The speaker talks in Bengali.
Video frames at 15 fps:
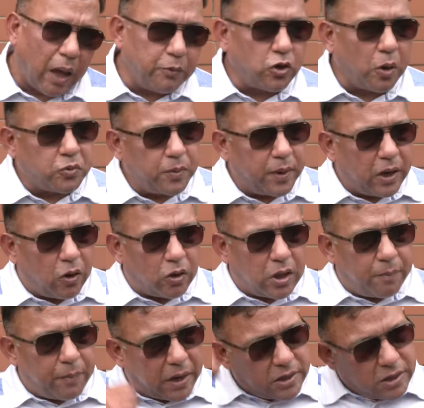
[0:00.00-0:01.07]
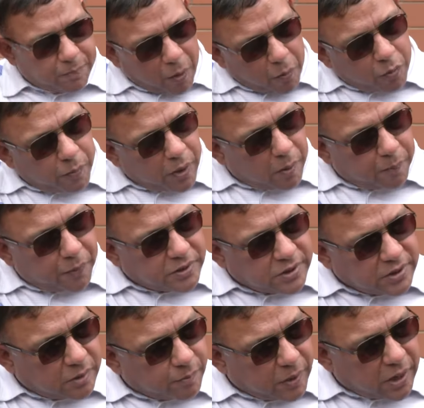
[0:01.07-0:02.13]
আমি সবসময় একটা কথা মানি যে পাবন ভাই আমার
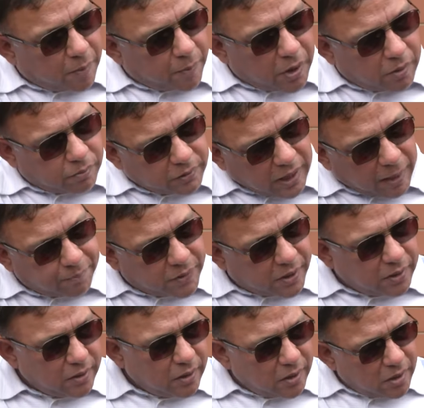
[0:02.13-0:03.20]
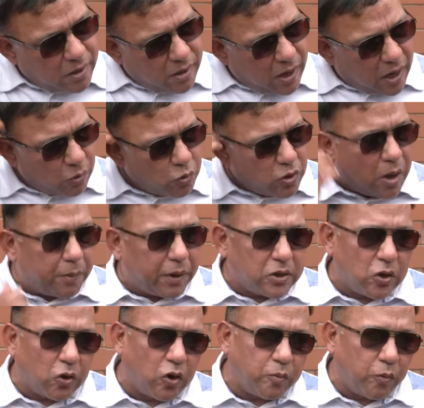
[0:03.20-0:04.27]
প্রেসিডেন্ট মানে আমার ক্যাপ্টেন অ্যান্ড উনি আমাকে
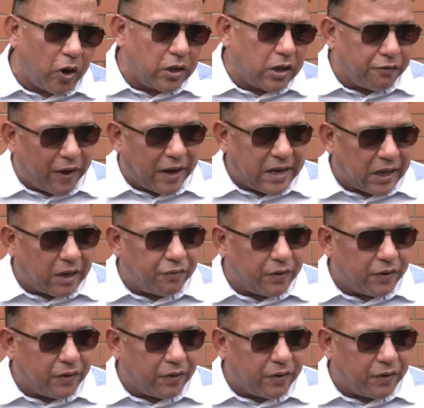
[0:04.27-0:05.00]
যখন বলে যে ফাইন লেগে